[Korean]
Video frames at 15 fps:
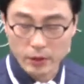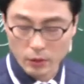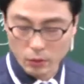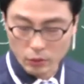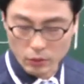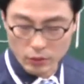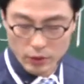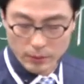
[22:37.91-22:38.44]
이
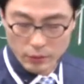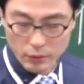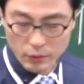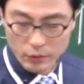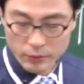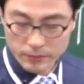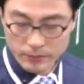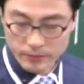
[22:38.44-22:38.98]

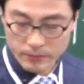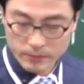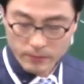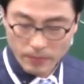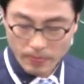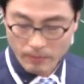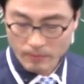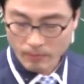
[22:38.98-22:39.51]
공동사무소는
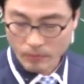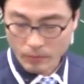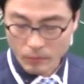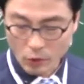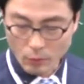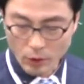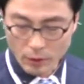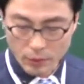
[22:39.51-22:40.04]

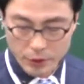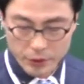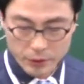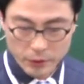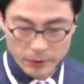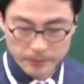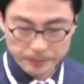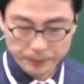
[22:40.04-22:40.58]
넘어가
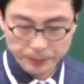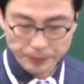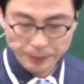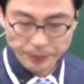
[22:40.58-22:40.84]
보시고